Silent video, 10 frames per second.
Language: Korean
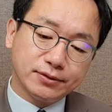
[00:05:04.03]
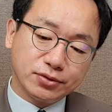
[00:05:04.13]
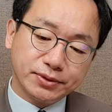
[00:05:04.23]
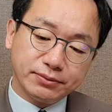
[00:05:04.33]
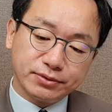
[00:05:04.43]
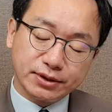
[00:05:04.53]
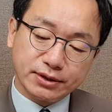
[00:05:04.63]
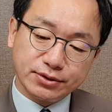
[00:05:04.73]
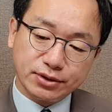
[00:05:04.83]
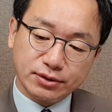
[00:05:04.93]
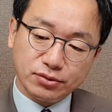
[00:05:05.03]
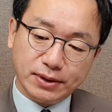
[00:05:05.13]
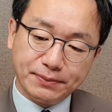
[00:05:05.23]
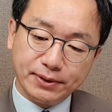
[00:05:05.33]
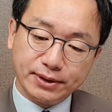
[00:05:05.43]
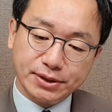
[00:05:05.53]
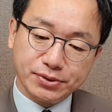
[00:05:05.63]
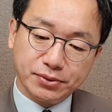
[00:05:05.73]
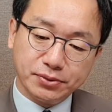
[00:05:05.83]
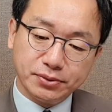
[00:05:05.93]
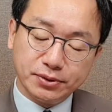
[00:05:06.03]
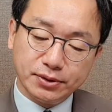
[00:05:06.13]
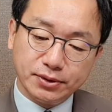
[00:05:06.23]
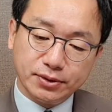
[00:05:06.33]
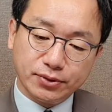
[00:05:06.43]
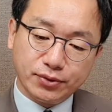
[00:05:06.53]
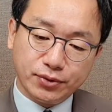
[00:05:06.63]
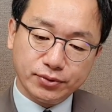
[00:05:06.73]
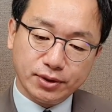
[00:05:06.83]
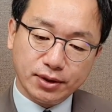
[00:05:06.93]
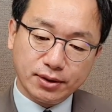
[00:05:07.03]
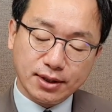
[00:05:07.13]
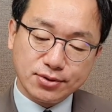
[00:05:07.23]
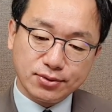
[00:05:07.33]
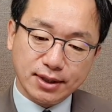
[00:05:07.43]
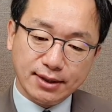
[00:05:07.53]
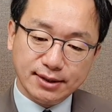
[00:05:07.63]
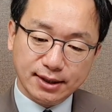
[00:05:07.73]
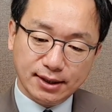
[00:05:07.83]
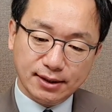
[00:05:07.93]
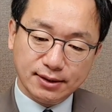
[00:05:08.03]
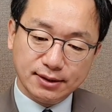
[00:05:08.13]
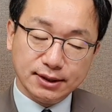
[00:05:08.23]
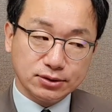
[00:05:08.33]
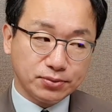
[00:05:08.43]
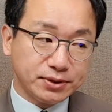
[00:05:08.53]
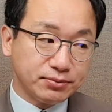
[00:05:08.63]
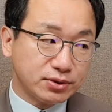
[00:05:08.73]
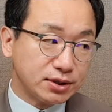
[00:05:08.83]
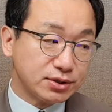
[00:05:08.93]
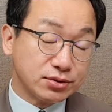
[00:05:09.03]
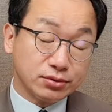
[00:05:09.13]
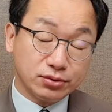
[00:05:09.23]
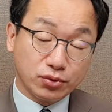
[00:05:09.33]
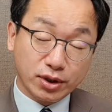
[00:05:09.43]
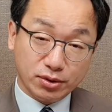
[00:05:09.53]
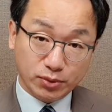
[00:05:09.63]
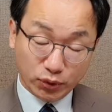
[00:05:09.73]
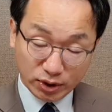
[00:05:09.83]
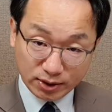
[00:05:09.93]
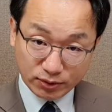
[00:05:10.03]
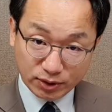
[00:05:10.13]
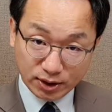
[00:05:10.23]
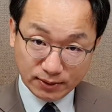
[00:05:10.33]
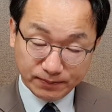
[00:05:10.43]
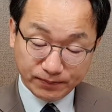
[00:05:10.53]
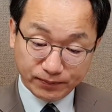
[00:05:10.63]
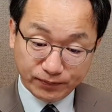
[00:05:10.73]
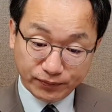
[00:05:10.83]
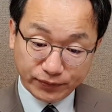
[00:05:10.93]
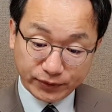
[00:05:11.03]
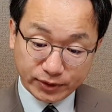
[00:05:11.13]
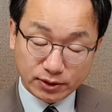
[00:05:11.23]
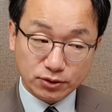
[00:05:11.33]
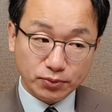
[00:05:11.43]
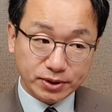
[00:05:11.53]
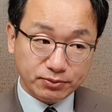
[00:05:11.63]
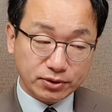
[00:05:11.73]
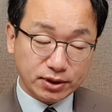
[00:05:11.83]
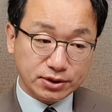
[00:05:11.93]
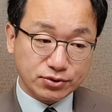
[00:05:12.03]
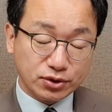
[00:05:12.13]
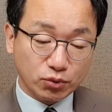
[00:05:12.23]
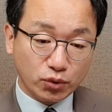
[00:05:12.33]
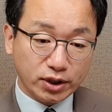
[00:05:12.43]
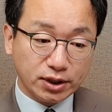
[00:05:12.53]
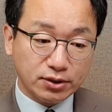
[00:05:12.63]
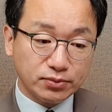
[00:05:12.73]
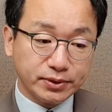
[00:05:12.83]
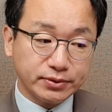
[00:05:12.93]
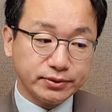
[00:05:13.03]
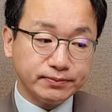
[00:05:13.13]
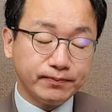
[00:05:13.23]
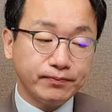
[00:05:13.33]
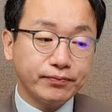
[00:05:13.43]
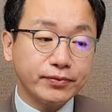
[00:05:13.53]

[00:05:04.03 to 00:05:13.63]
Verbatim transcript: 소비자 물가 지수가 또 발표가 되죠 그런데 계속 랠리야. 소비자 물가지수 높게 나오면 어떻게 할 건데? 자, 소비자 물가지수가 높게 나오면은